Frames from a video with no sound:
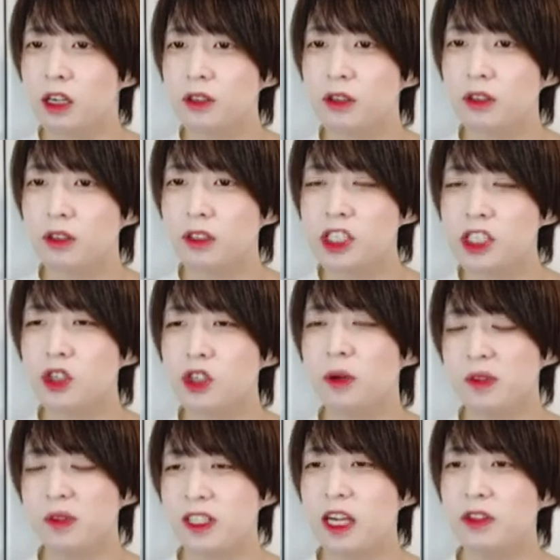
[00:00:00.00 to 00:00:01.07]
と位置と
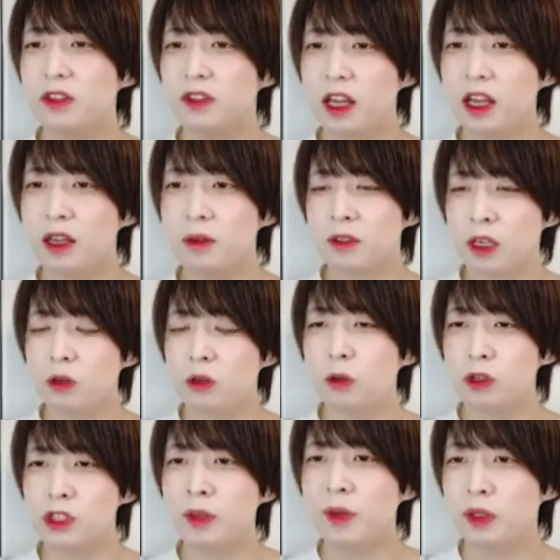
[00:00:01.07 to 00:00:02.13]
かも違うので、結構
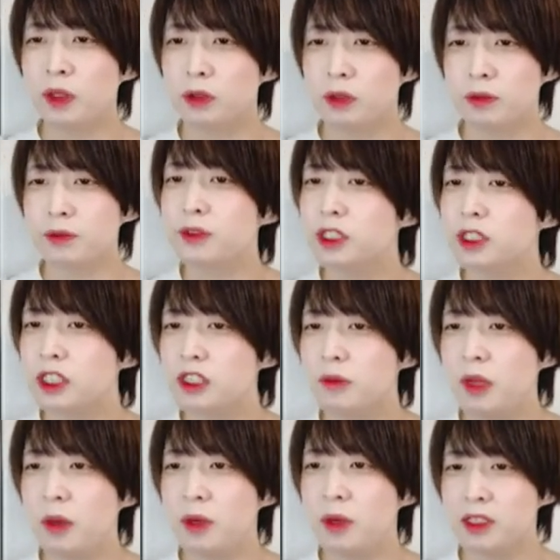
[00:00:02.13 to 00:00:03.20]
こうしてみると複雑
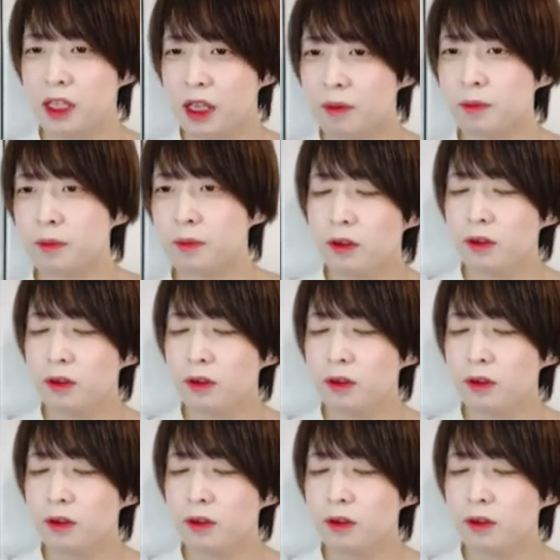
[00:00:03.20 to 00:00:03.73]
に見えますね。